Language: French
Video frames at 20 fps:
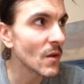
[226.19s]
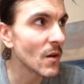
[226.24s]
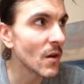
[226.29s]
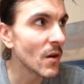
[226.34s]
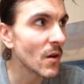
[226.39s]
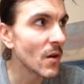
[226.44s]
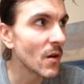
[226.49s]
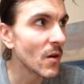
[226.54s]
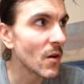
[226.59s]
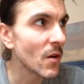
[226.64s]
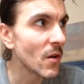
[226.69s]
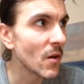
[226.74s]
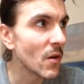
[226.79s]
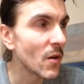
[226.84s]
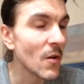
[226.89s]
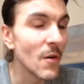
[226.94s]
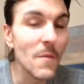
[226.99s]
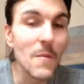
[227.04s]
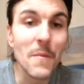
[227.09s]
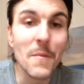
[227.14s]

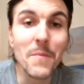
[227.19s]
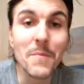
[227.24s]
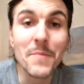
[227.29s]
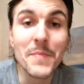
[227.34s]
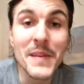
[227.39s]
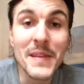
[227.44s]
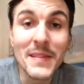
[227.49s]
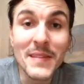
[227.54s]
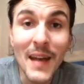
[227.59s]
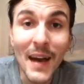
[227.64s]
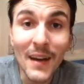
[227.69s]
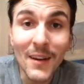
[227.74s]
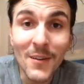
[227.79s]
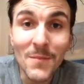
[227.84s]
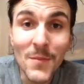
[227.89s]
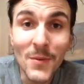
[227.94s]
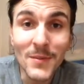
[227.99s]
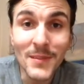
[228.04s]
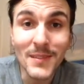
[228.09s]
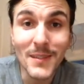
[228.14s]
Euh,
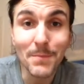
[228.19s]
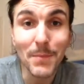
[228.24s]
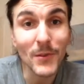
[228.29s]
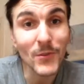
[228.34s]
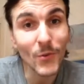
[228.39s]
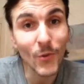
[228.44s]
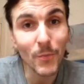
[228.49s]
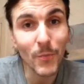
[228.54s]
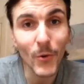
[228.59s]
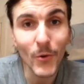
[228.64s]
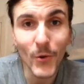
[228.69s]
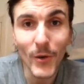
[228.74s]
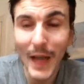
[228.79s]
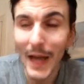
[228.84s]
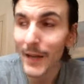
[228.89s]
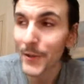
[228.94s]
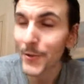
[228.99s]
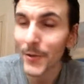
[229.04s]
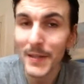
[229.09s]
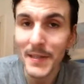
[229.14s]
bizarrement, c'était pas trop
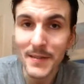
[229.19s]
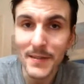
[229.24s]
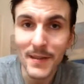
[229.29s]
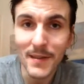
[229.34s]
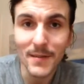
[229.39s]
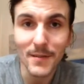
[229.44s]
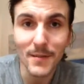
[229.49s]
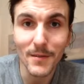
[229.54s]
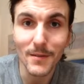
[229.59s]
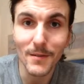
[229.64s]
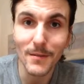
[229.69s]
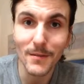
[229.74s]
alcoolisé.